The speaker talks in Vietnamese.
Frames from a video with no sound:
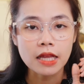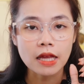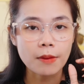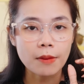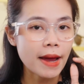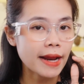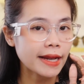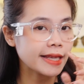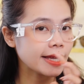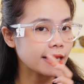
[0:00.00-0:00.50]
thì
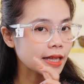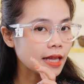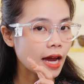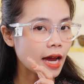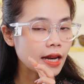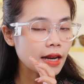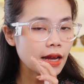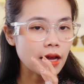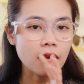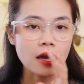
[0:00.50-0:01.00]
bạn nhìn
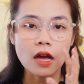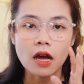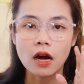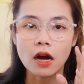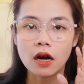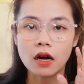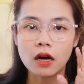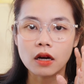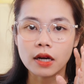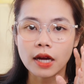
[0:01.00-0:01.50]
thấy nè
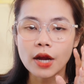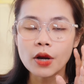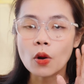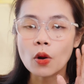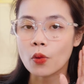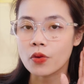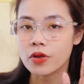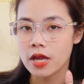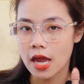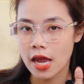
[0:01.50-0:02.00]
ờ, cái
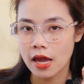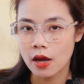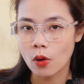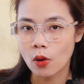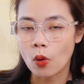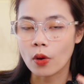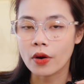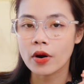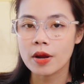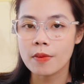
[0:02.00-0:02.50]
độ nhẹ
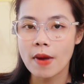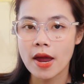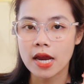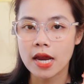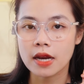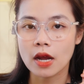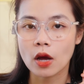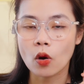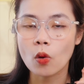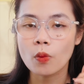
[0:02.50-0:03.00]
của
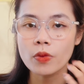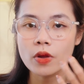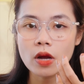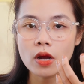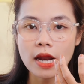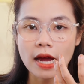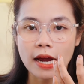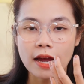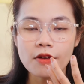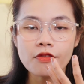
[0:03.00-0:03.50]
Ray-Ban này cũng
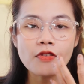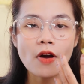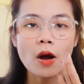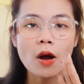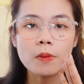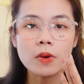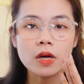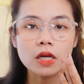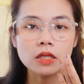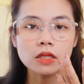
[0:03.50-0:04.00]
như là cái
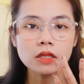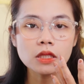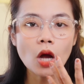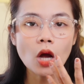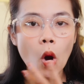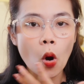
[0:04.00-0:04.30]
form kính